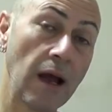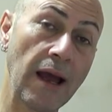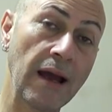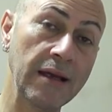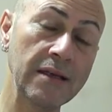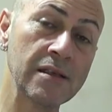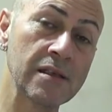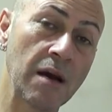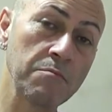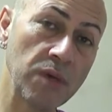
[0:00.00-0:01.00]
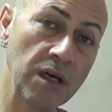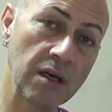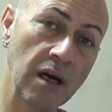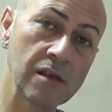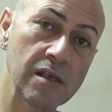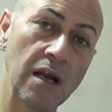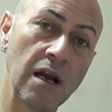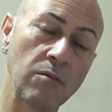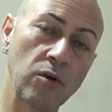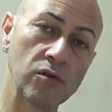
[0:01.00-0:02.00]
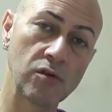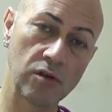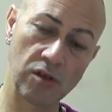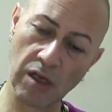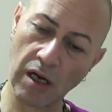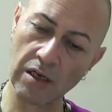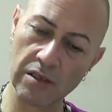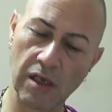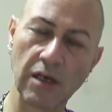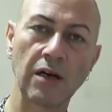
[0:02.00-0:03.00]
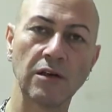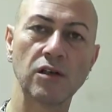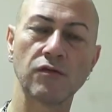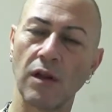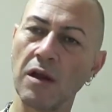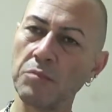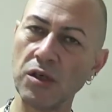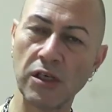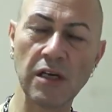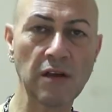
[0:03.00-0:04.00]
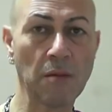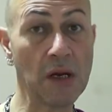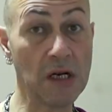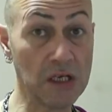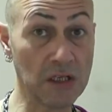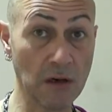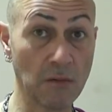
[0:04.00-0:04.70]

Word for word: Yani insan bir ha selam olsun işte arıza kardeş falan bir şey demeliydi.